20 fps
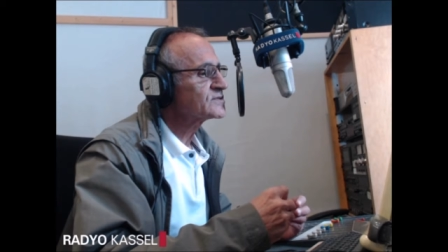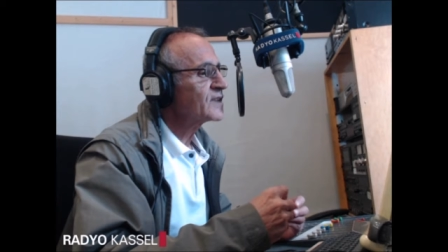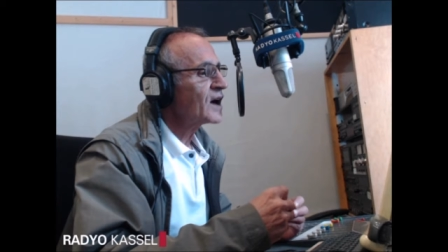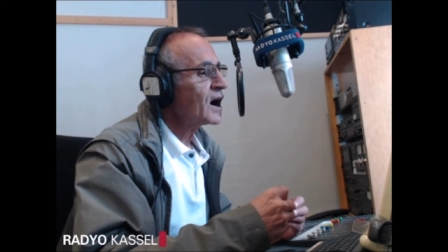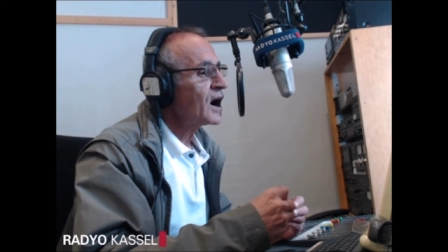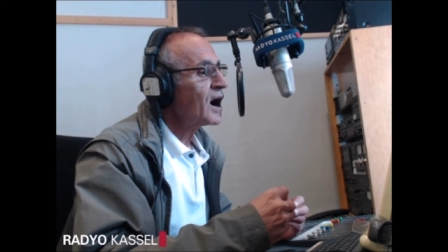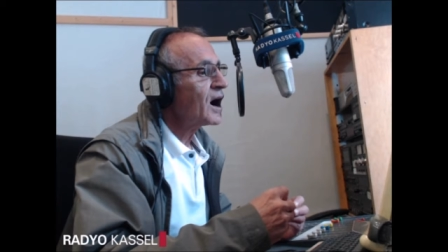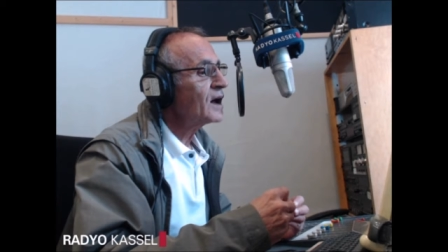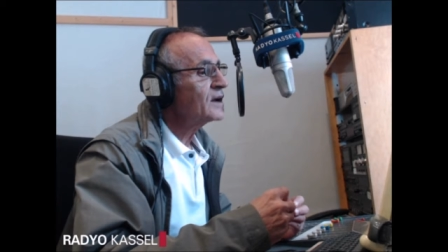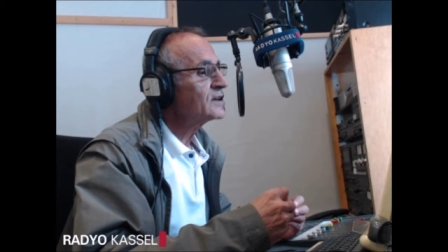ve
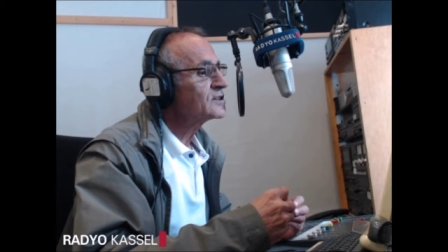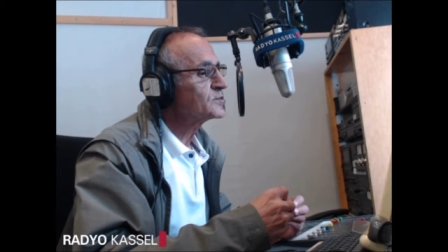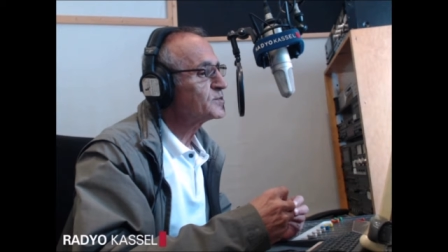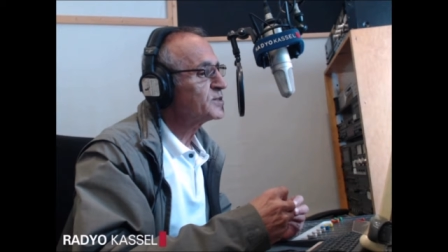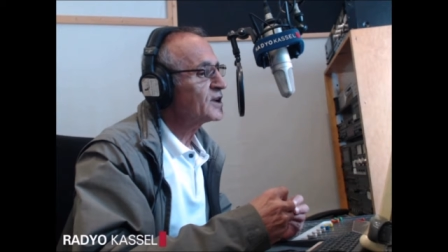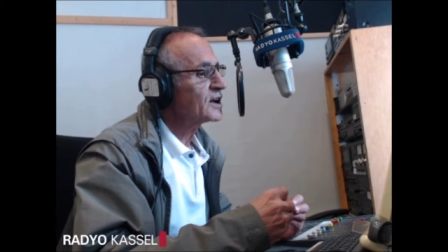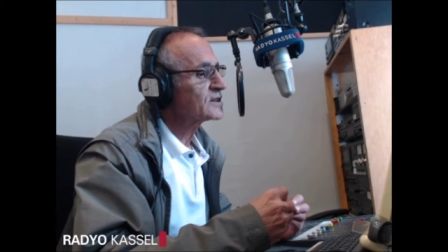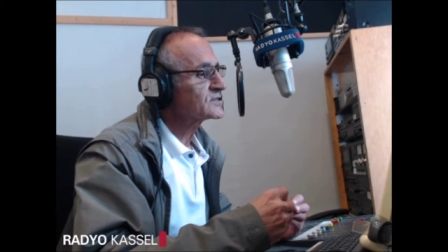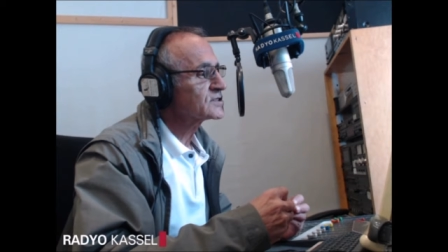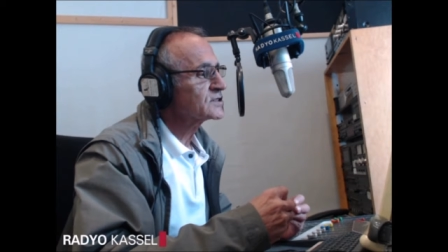
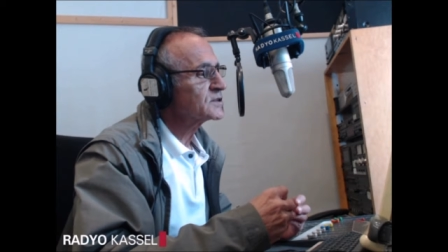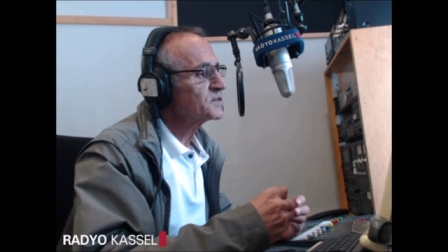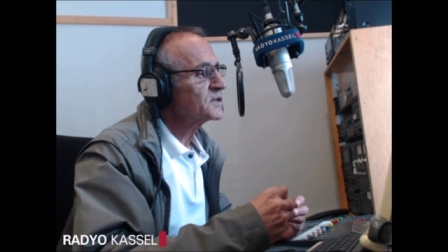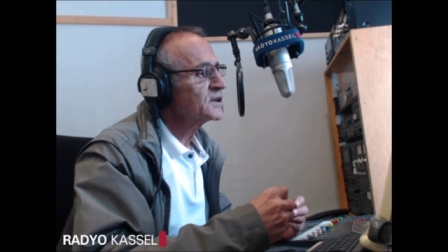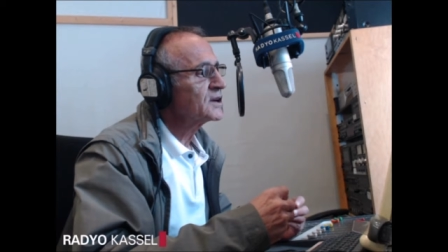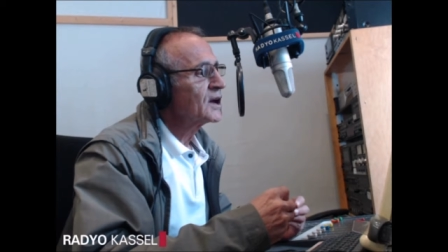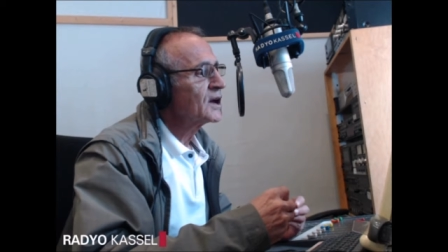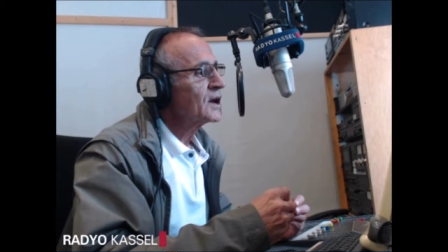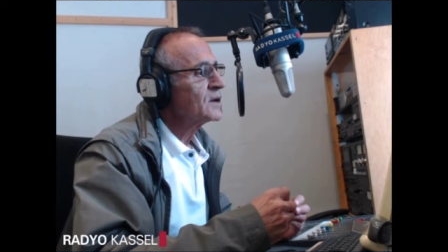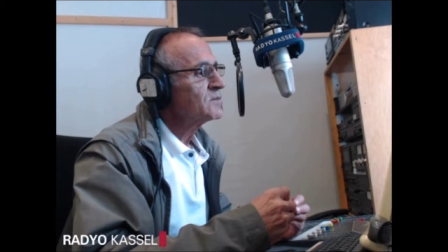Halitplatz
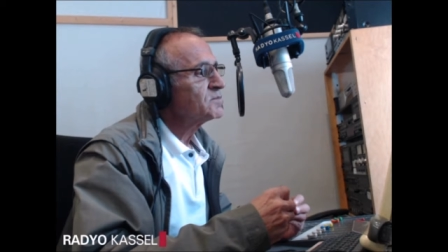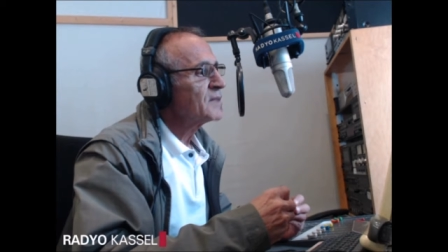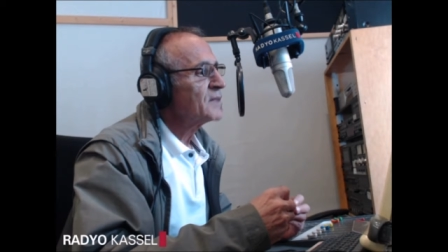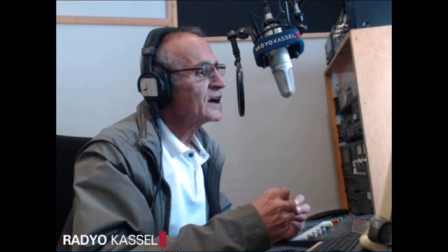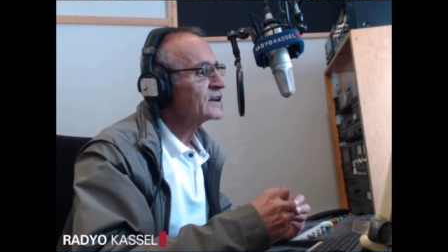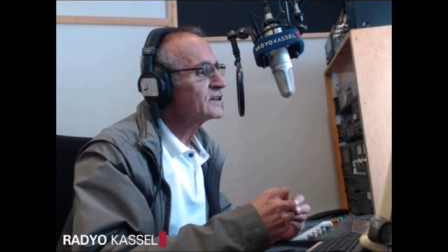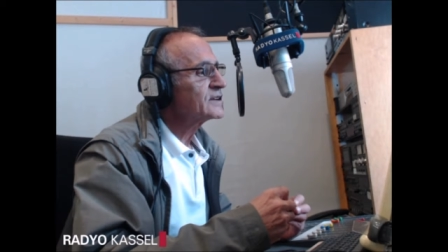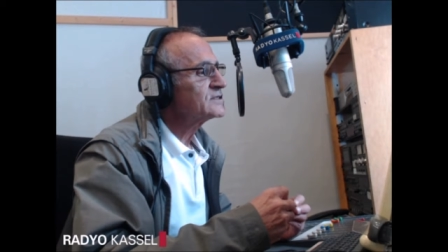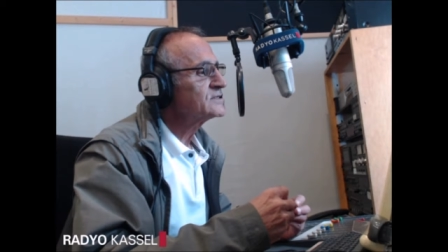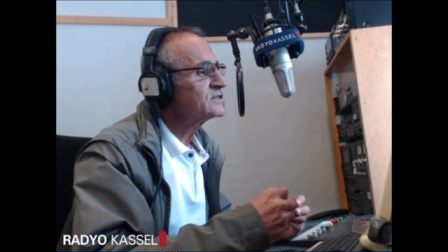gibi
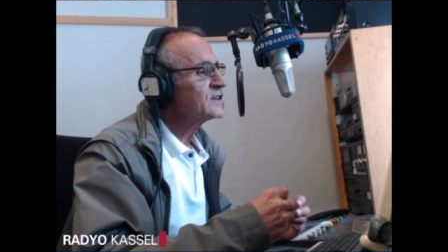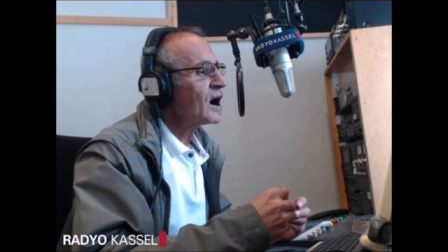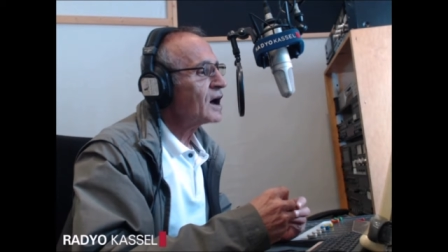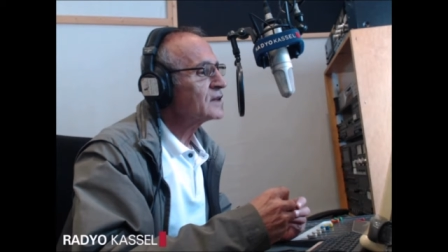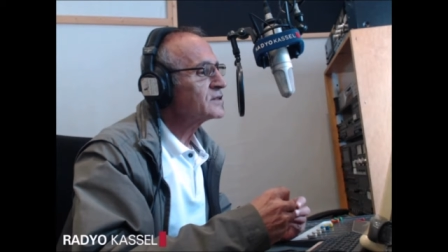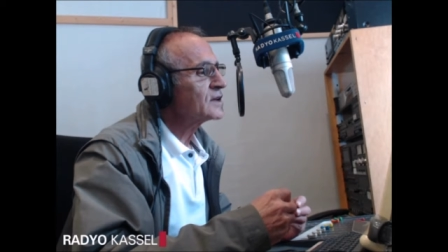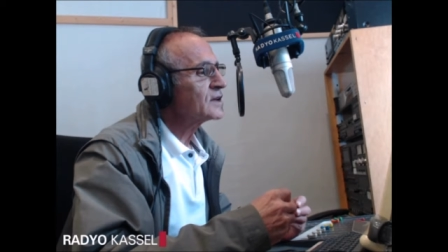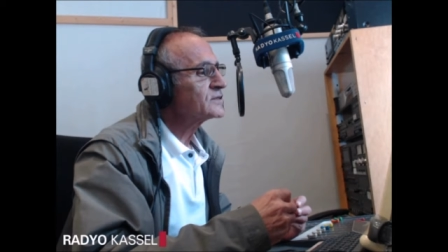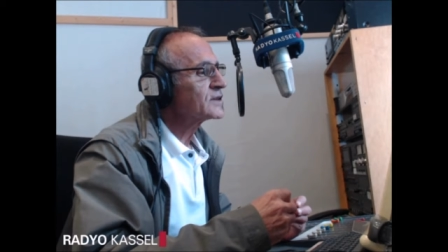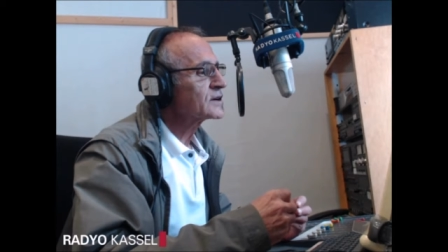merkezi
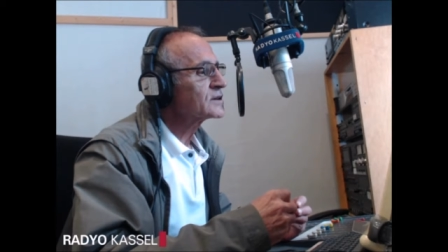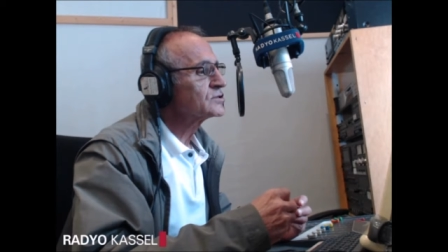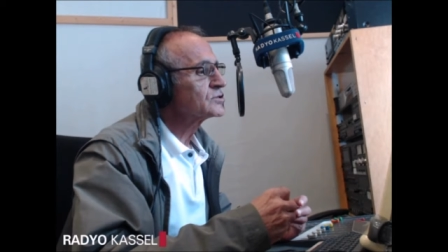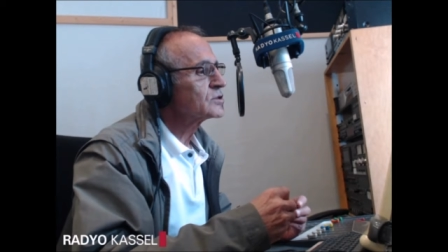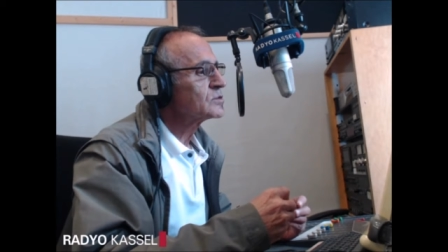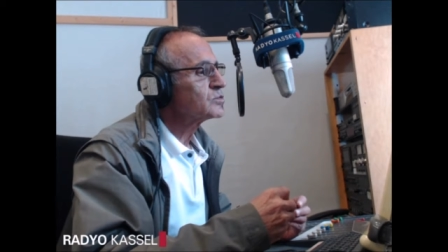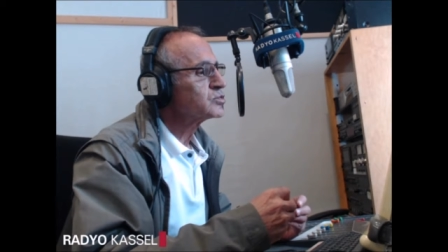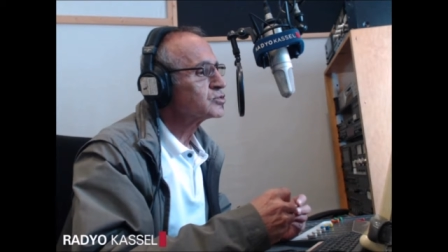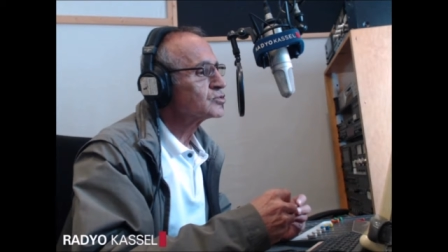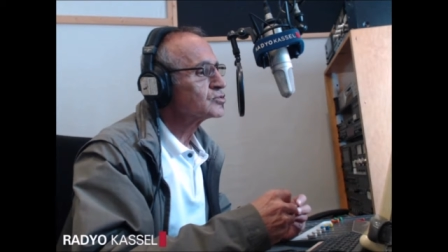alanların
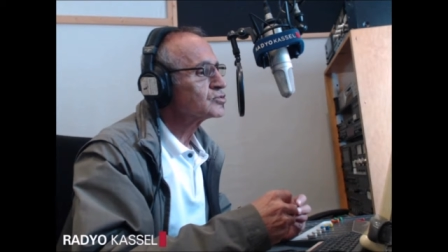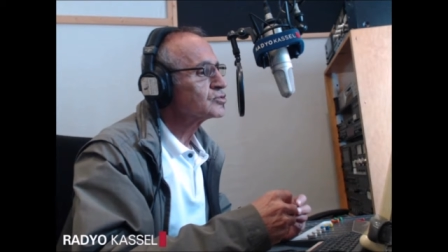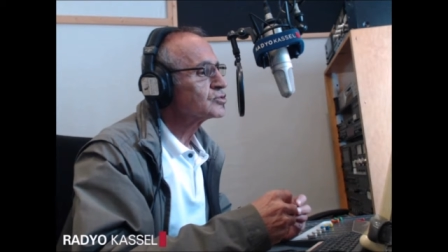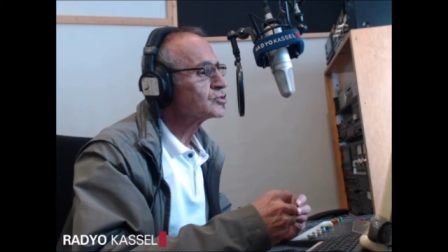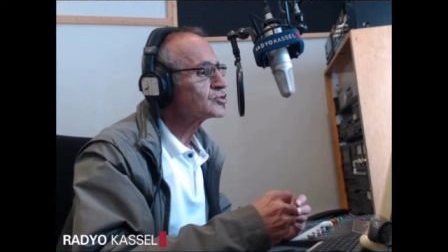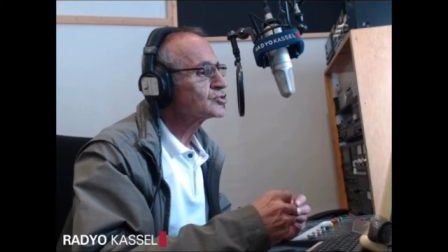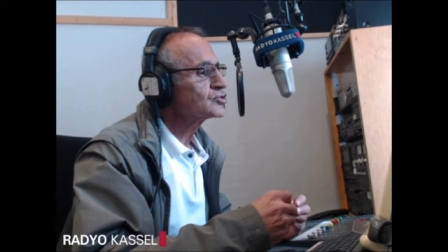da bulunduğu